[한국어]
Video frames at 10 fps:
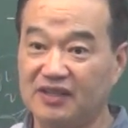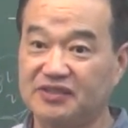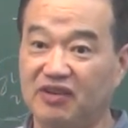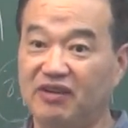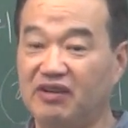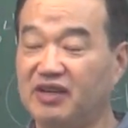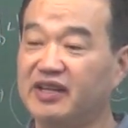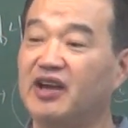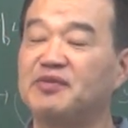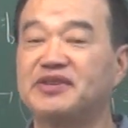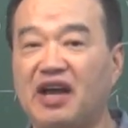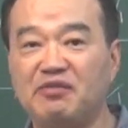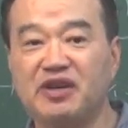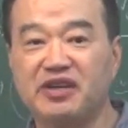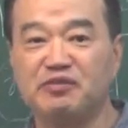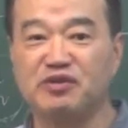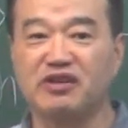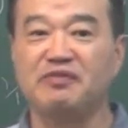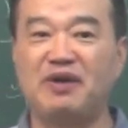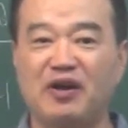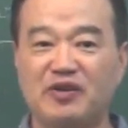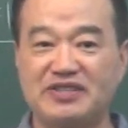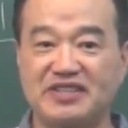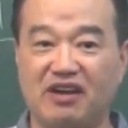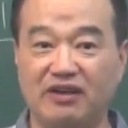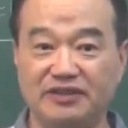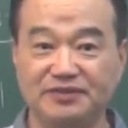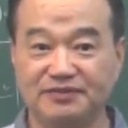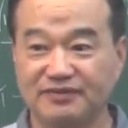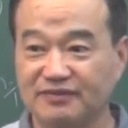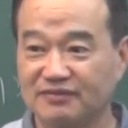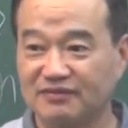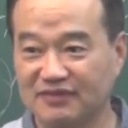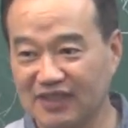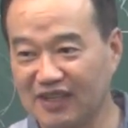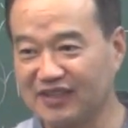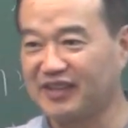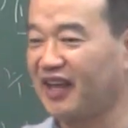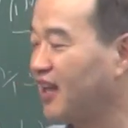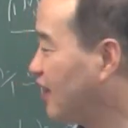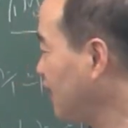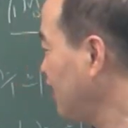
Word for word: 그래서 옆에서 할머니는 물건 팔고 있어. 음, 근데